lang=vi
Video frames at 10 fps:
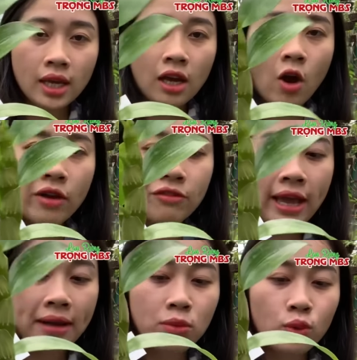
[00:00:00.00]
Hoàng phi
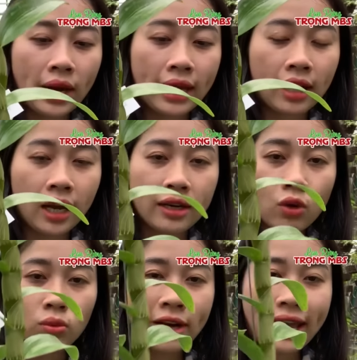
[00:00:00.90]
hạt mùa này cây nó
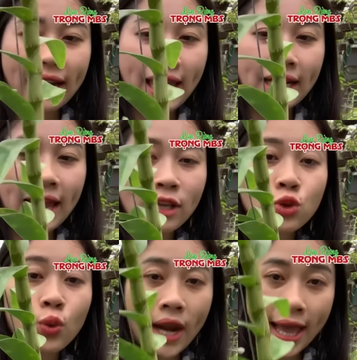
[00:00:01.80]
cũng đang lác đác
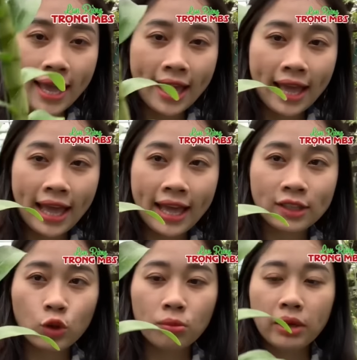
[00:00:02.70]
xuống lá ha,
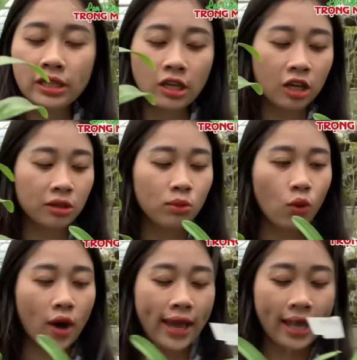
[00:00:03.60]
chuẩn bị cho cái mùa
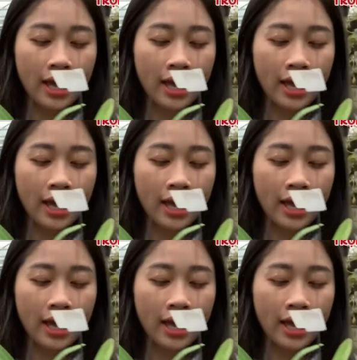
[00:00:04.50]
hoa.